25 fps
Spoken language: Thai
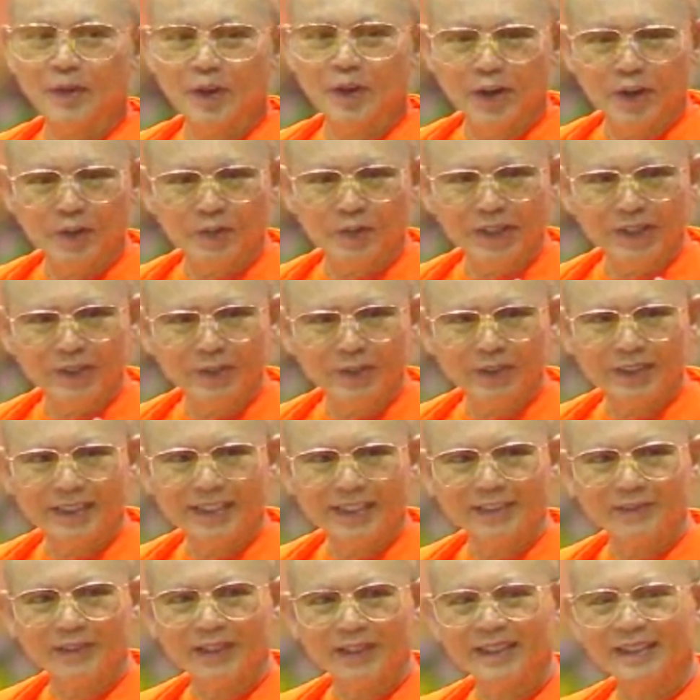พอวันรุ่ง
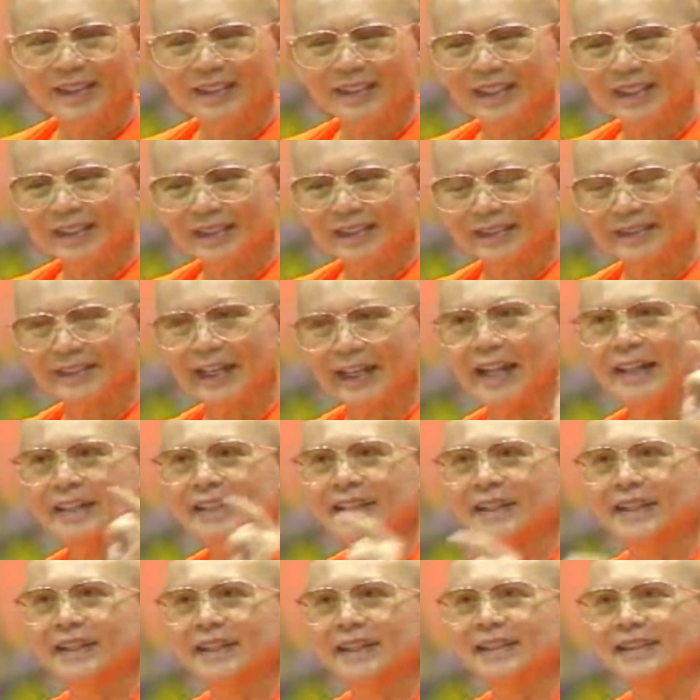ขึ้นวันจันท
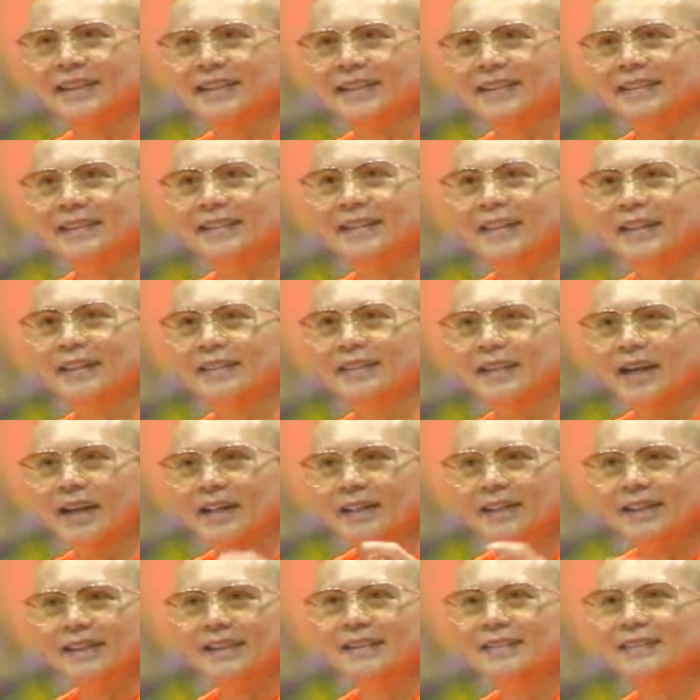ร์อีก อีกจั
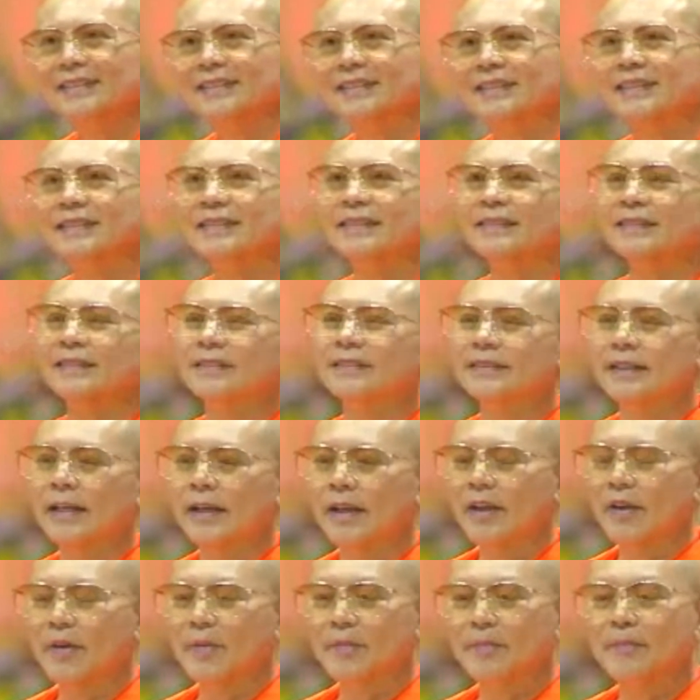นทร์หนึ่ง
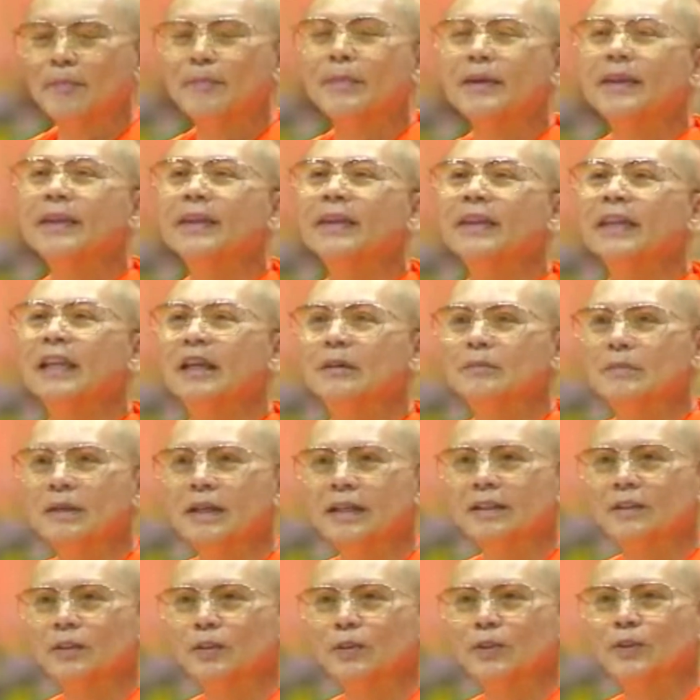มีอีกไหม
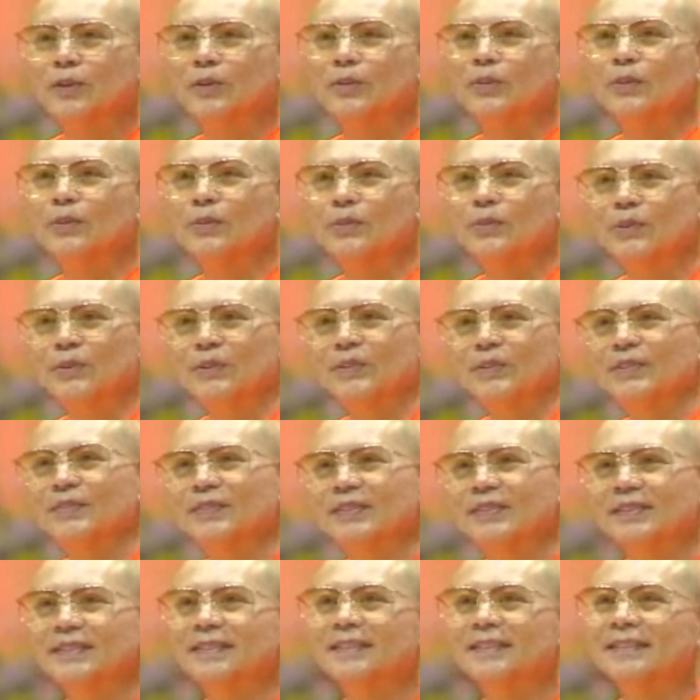คุณครู
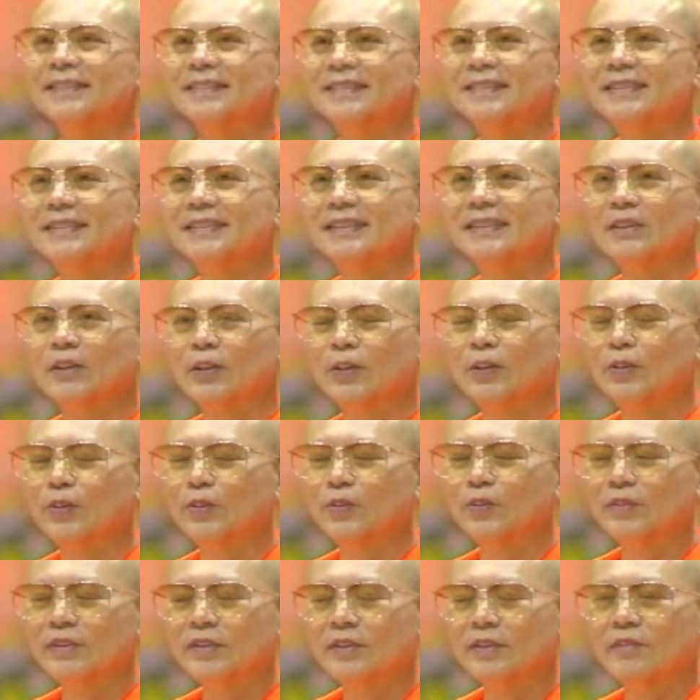คุณค
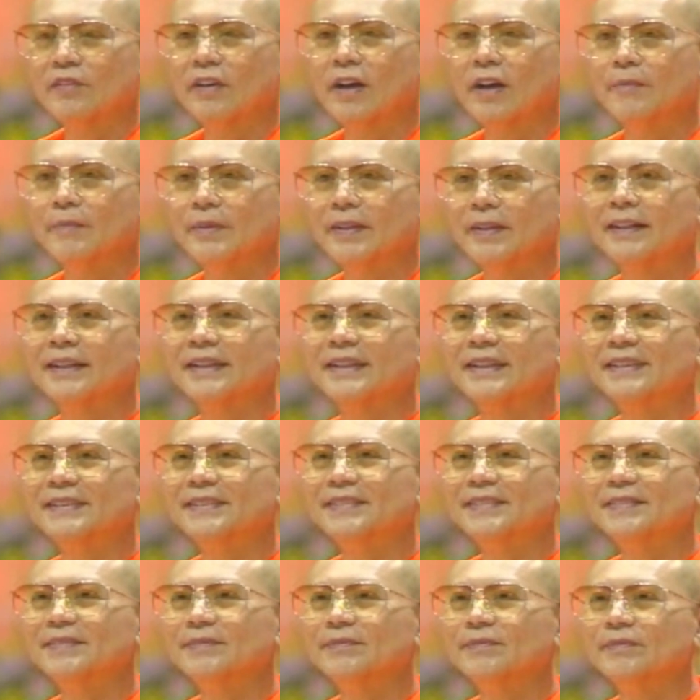รูวิศวามิตร
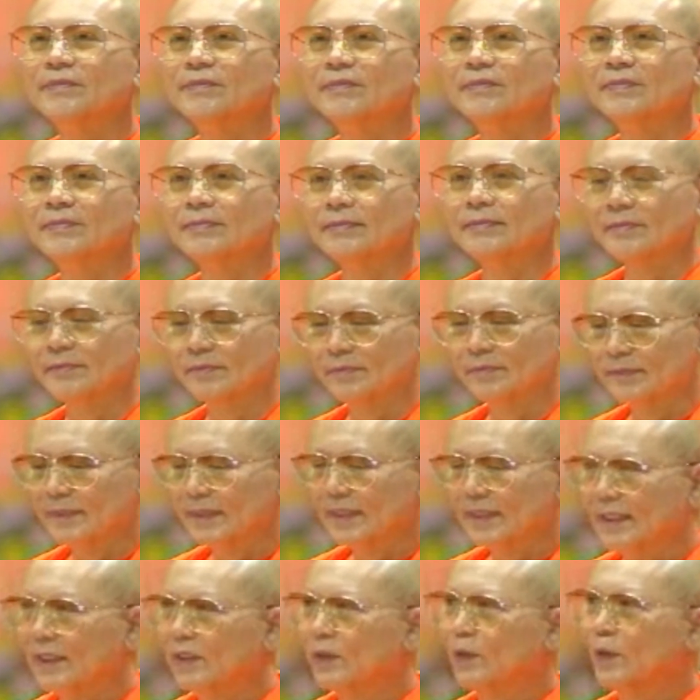
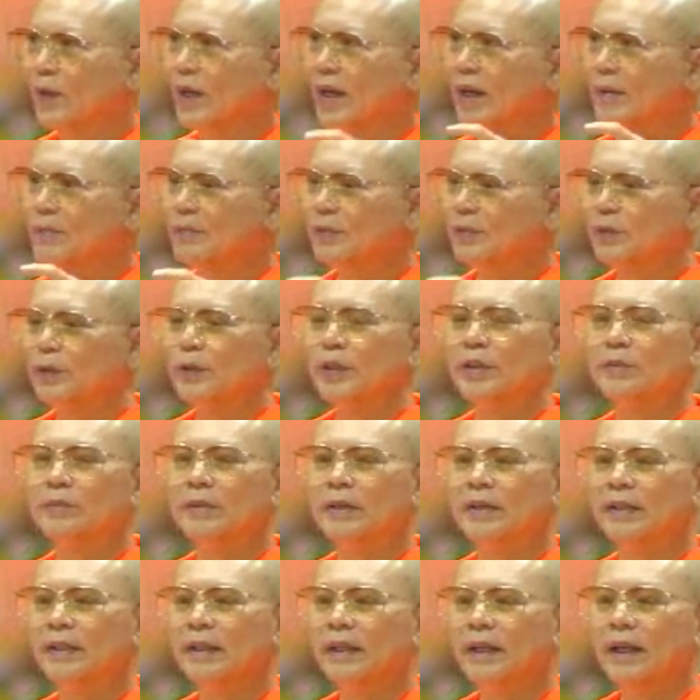มีความรู้อีก
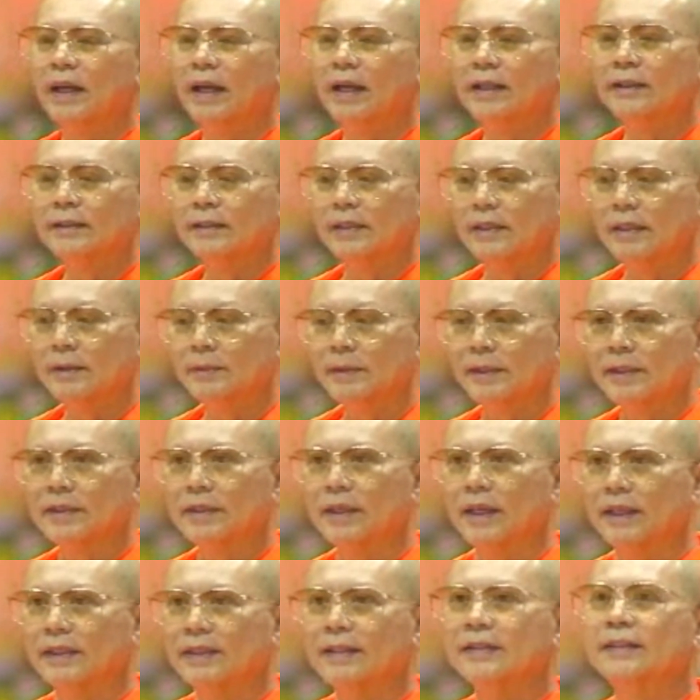ไหมไอศิลป
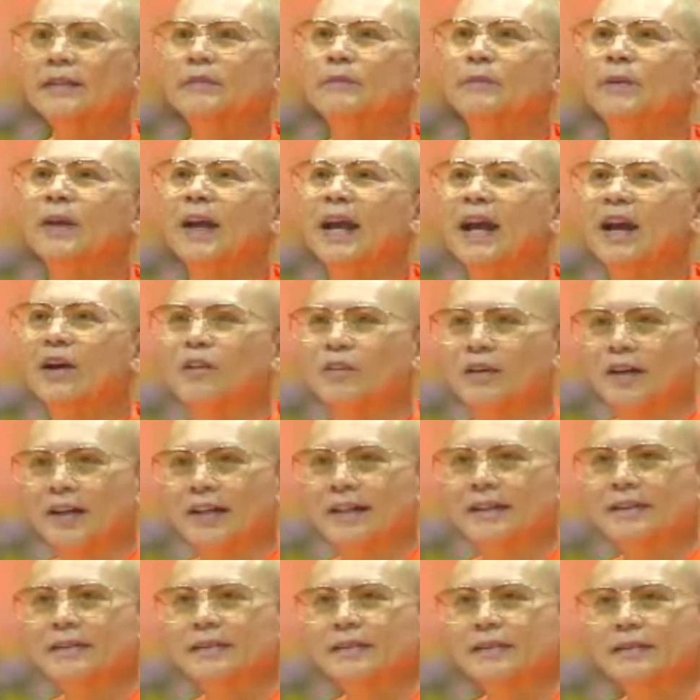ศาสตร์ที่สิบเก้า
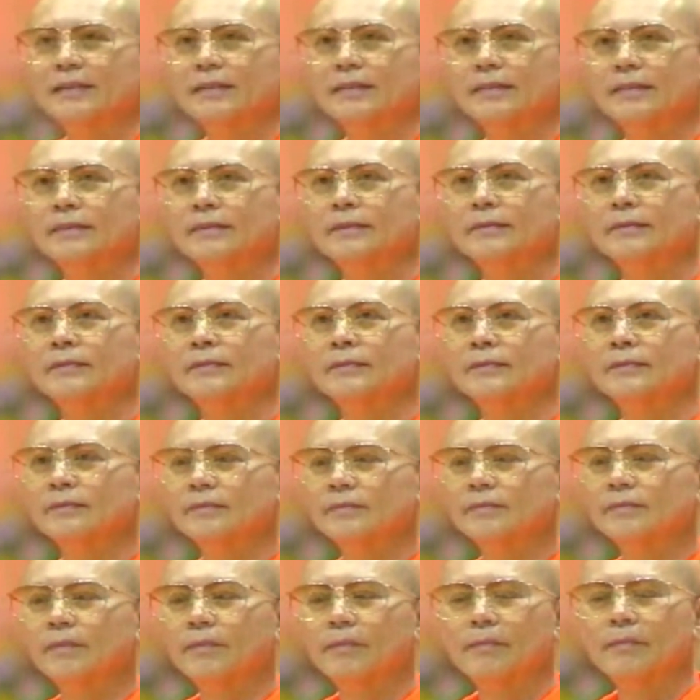อ่ะ
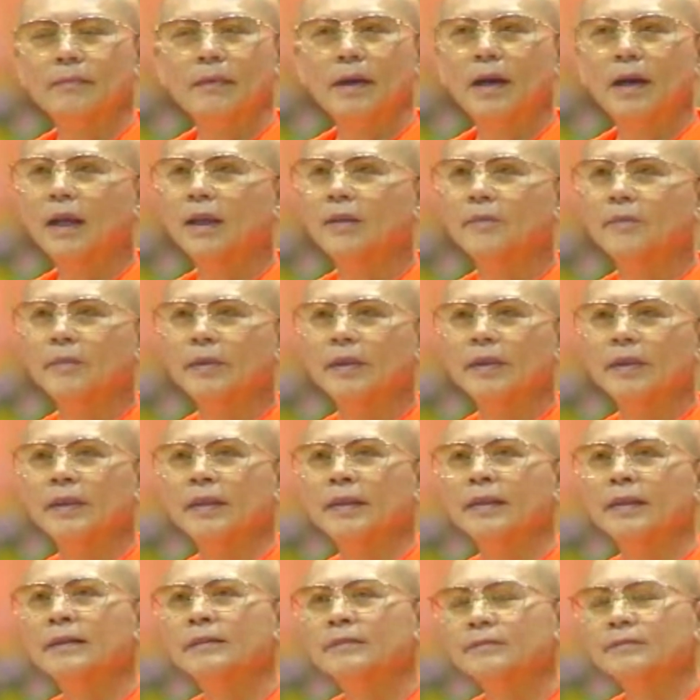ไม่มี
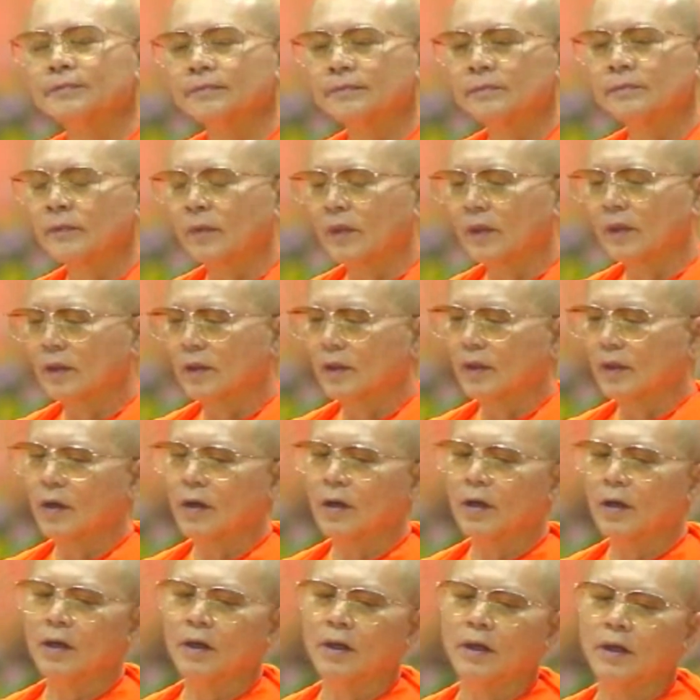
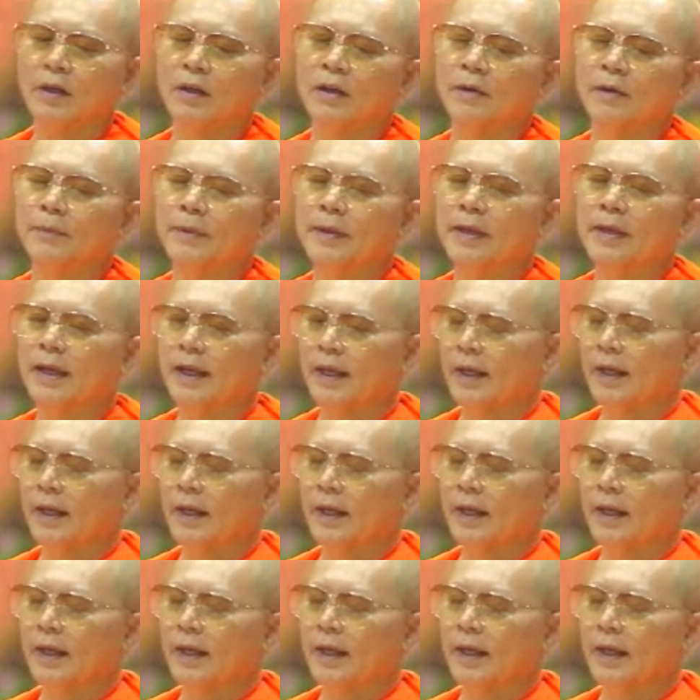ก็ไป